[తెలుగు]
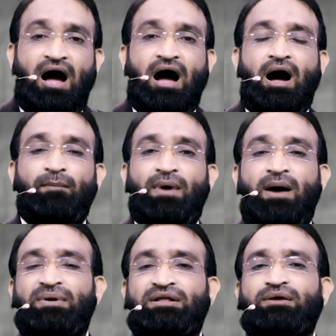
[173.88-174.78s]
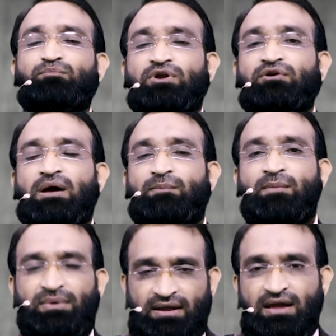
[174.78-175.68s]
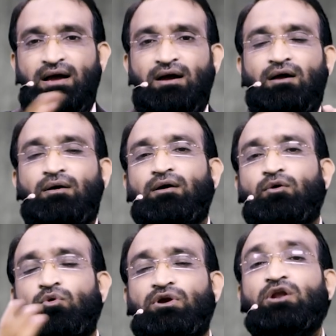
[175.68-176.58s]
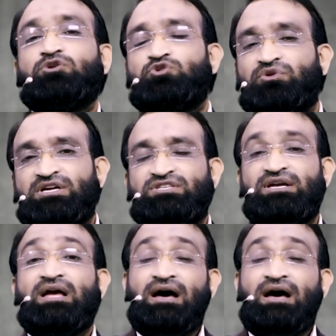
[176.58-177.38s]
ఆ పాపని పుట్టినట్టు ఆ పాపని గుడ్డలో చుట్టేసి